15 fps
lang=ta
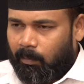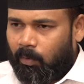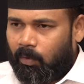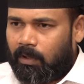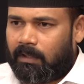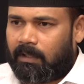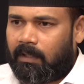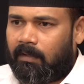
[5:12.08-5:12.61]

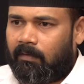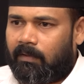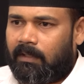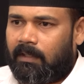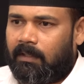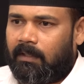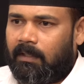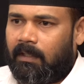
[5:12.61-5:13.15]
சமூகத்தின்
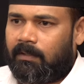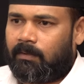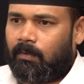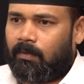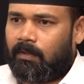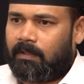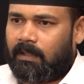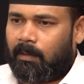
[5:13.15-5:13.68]
வந்து என்ன
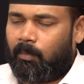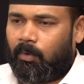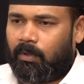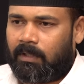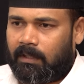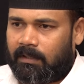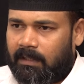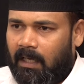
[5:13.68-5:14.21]
சொல்கிறது
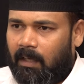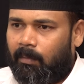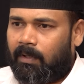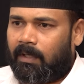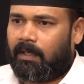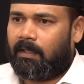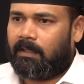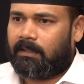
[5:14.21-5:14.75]
சமூகத்தின்
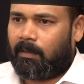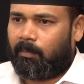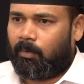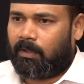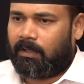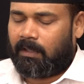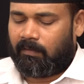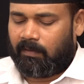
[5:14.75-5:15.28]
சாபக்கேடு
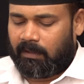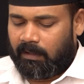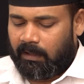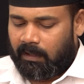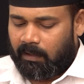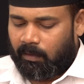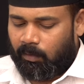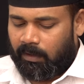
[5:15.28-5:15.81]
சமூகத்தின் வந்து
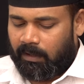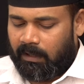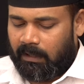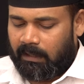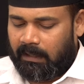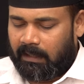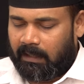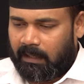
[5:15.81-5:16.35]
இருக்கக்கூடிய
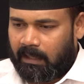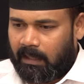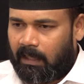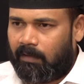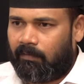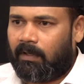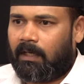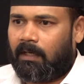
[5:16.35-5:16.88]
இயற்கை
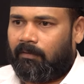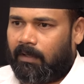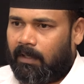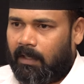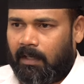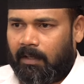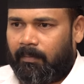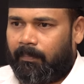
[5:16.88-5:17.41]
கழிவுகள்
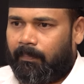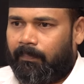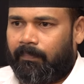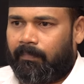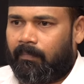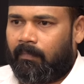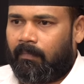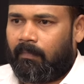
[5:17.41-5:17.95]
இவர்கள்லாம்
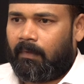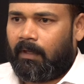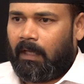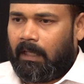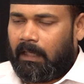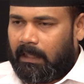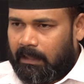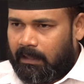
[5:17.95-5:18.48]

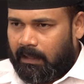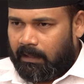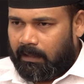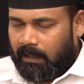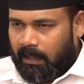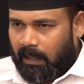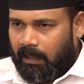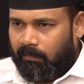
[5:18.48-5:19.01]
இந்த
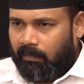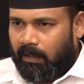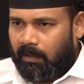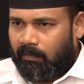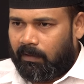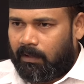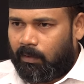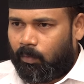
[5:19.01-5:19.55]
இந்த
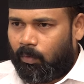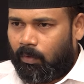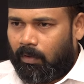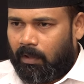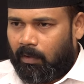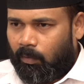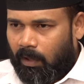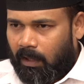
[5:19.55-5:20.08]
கழிவுகள் வந்து
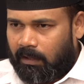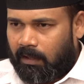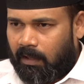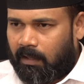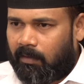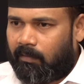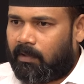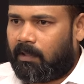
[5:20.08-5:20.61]
ஊருக்குள்ளே
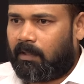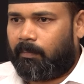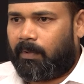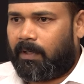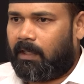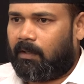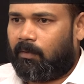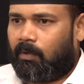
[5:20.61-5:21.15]
உலாத்துறதே வந்து
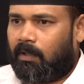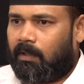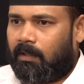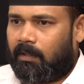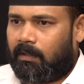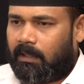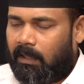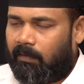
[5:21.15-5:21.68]
பெரிய ஒரு
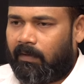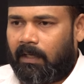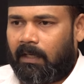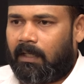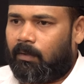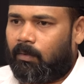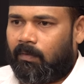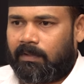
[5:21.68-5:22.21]

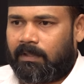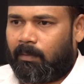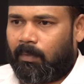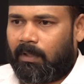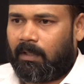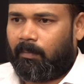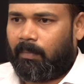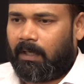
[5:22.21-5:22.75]
தேவையில்லாத ஒரு
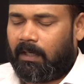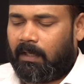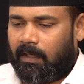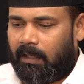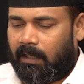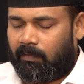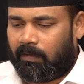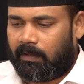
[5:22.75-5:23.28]
விஷயமாக தான்
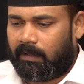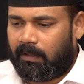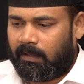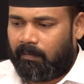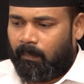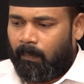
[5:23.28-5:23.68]
பார்க்குறேன் நீ வந்து